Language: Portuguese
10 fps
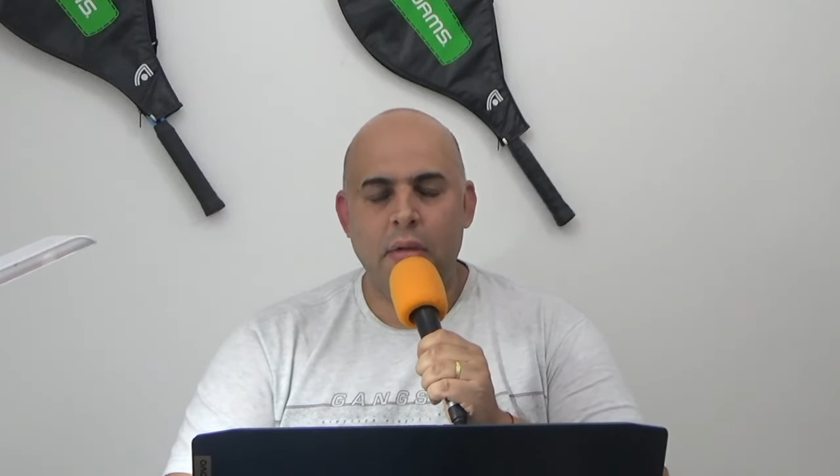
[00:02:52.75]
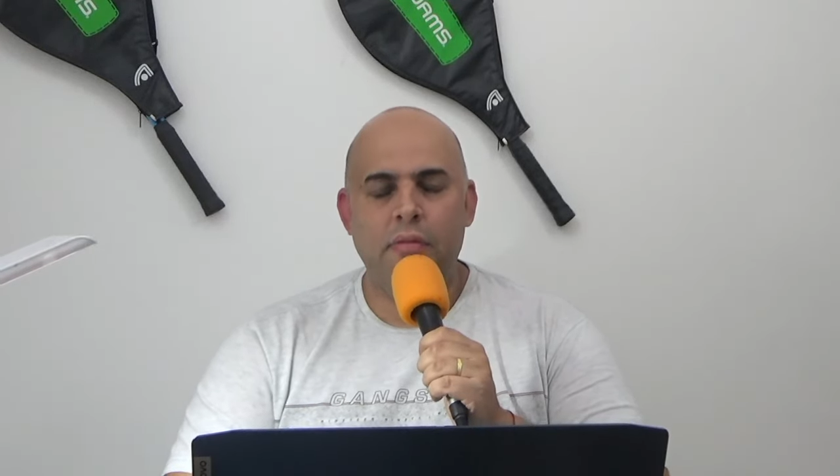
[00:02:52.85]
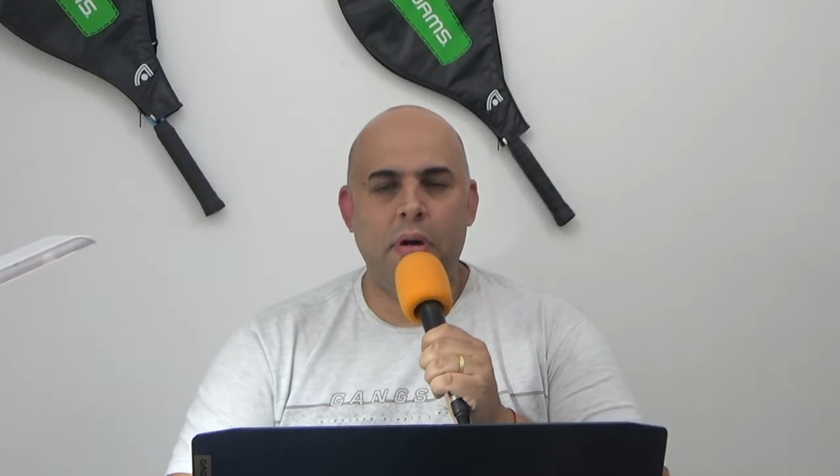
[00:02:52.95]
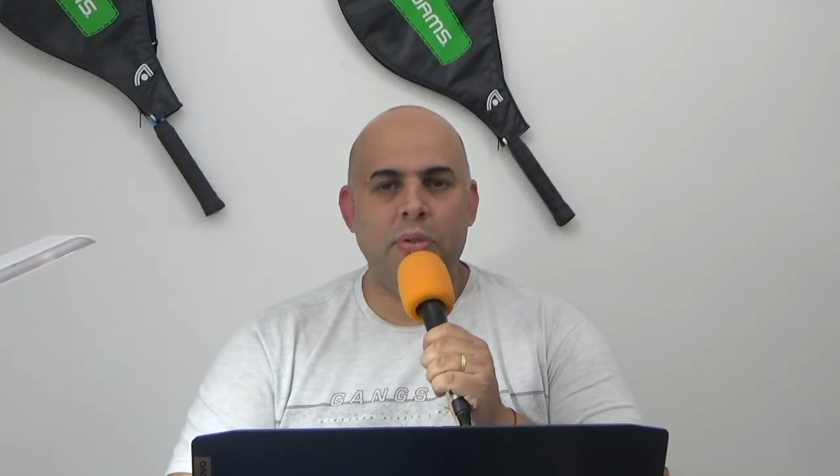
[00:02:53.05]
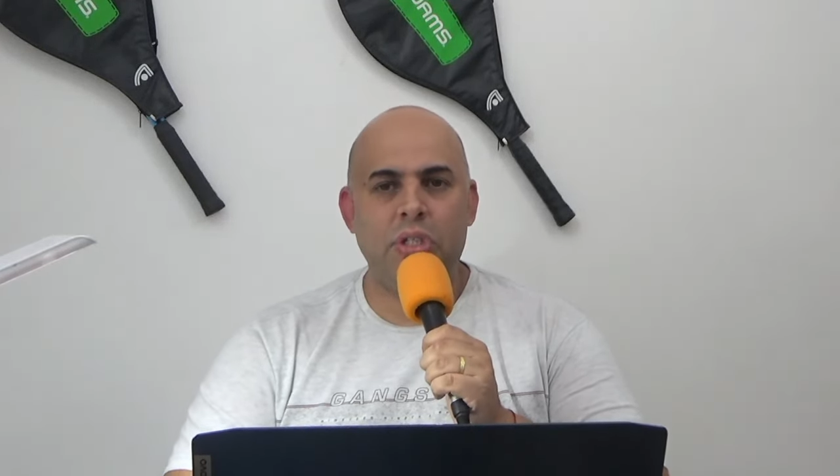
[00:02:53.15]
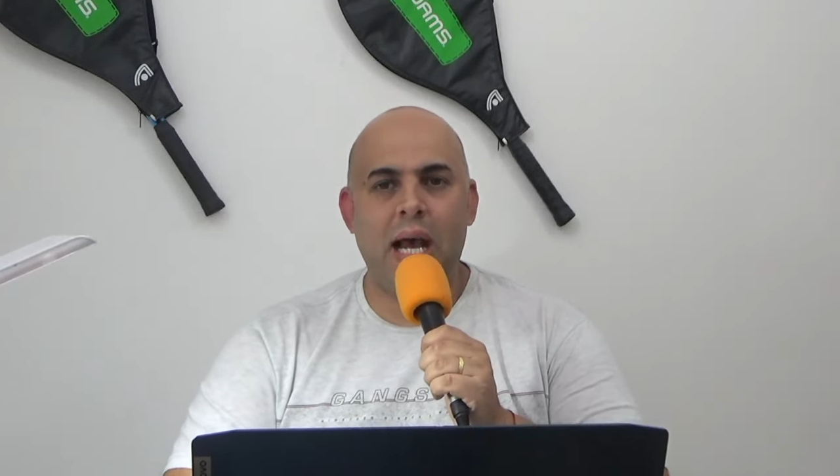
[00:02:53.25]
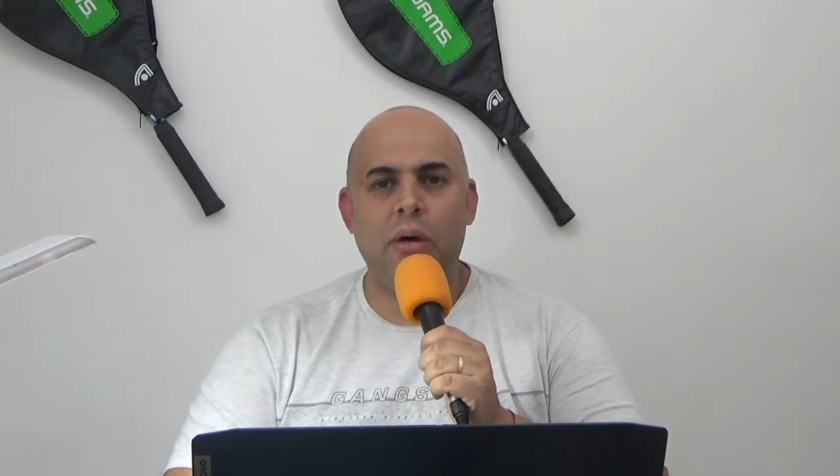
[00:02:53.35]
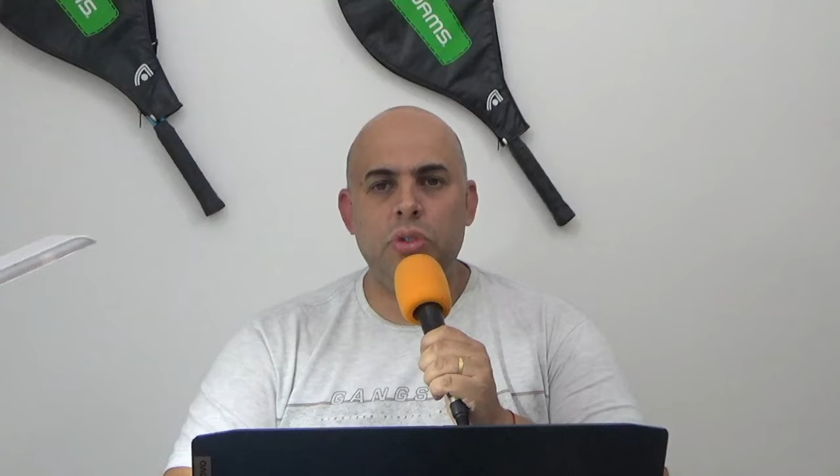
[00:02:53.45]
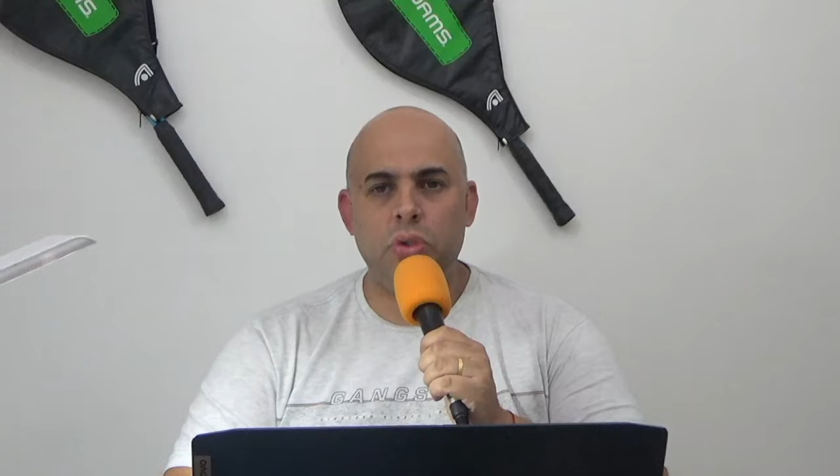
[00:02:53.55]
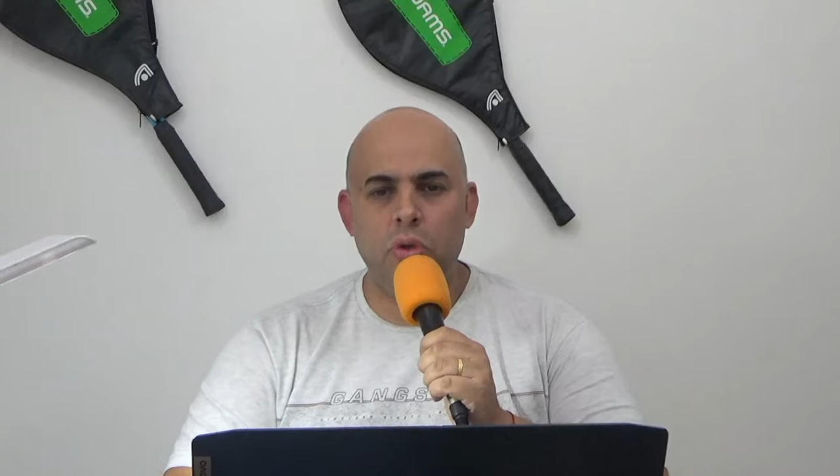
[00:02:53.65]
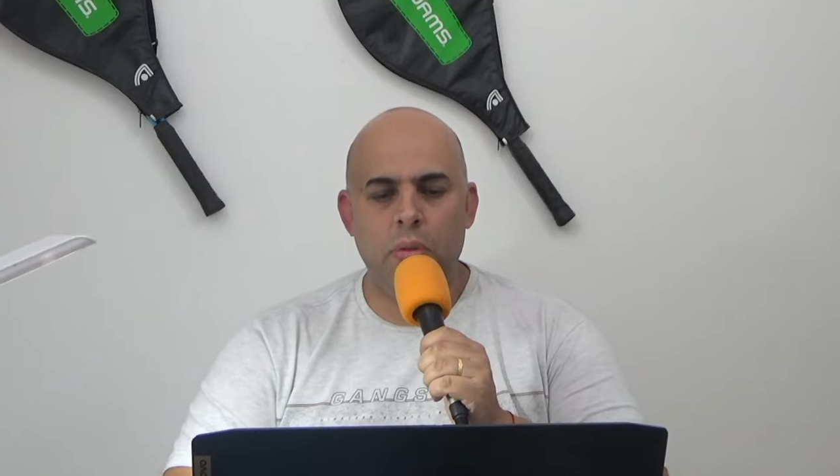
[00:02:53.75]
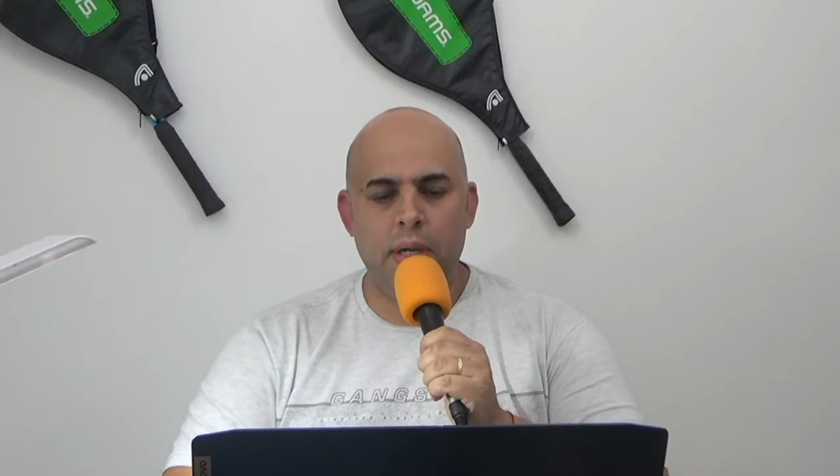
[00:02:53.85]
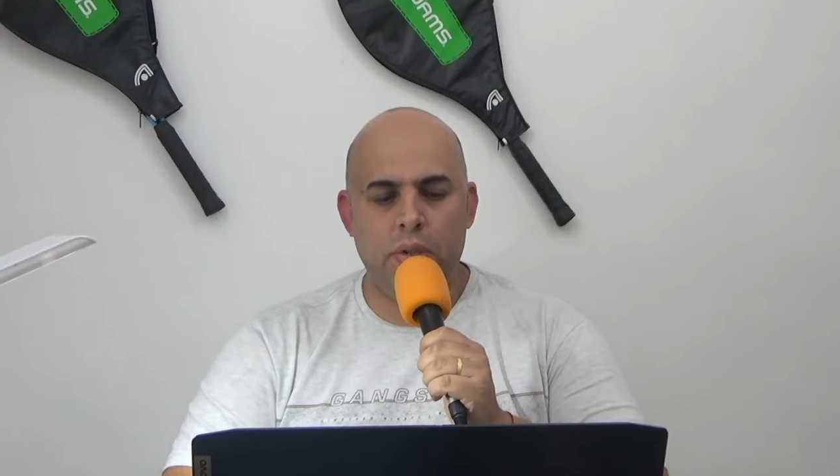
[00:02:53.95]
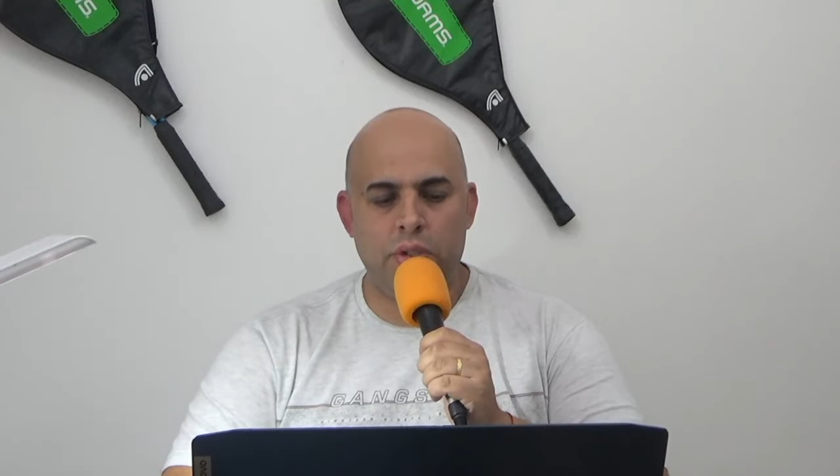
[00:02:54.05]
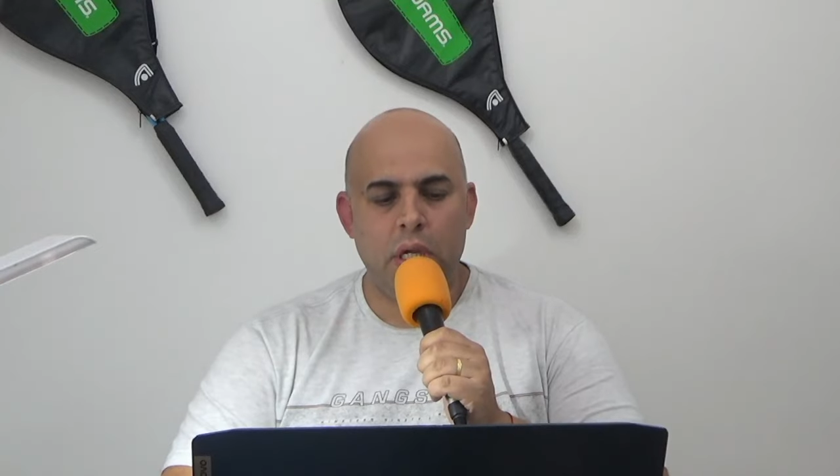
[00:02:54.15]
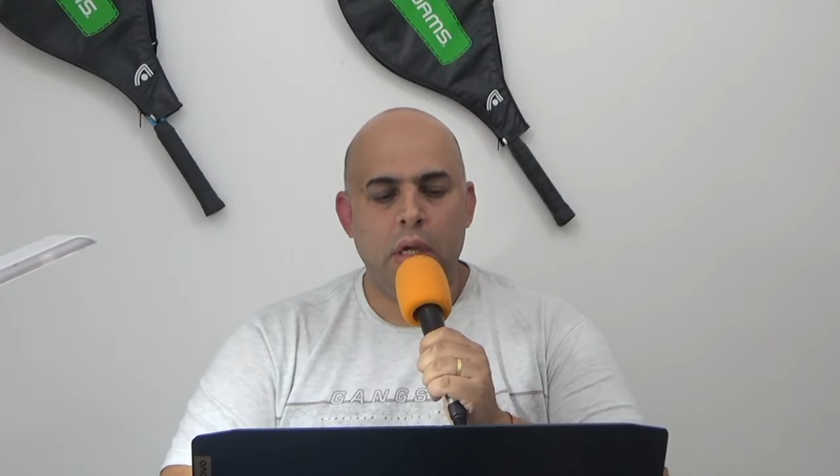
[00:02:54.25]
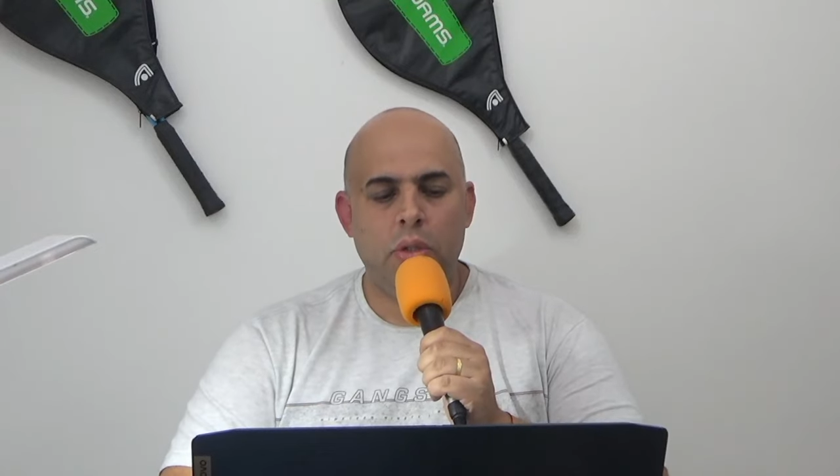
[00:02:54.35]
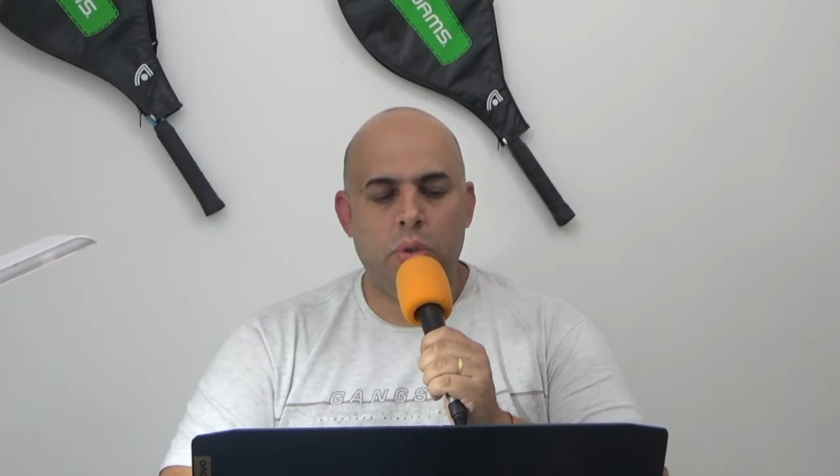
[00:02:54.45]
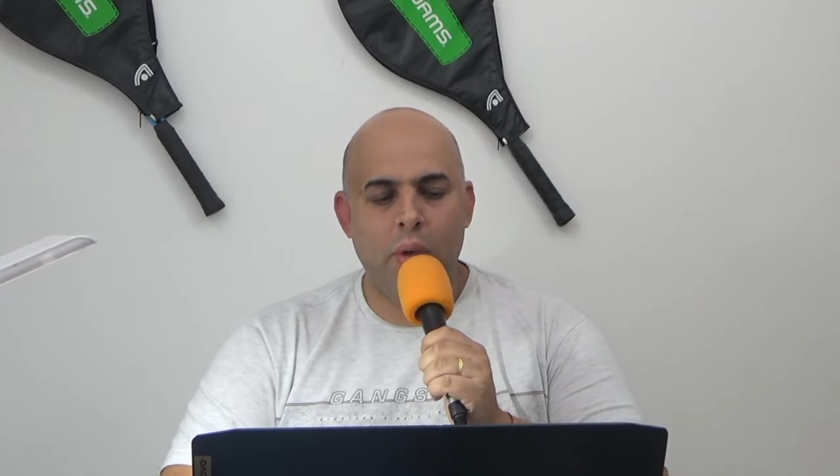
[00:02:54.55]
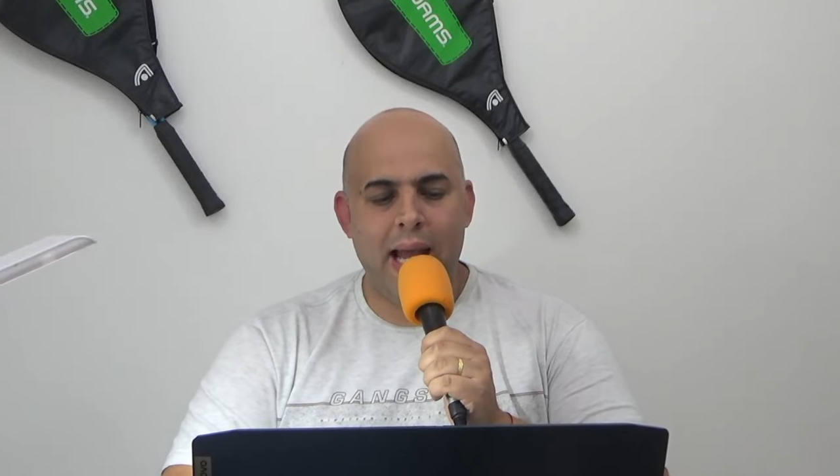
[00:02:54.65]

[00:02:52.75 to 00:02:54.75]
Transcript: Vamos aos números do La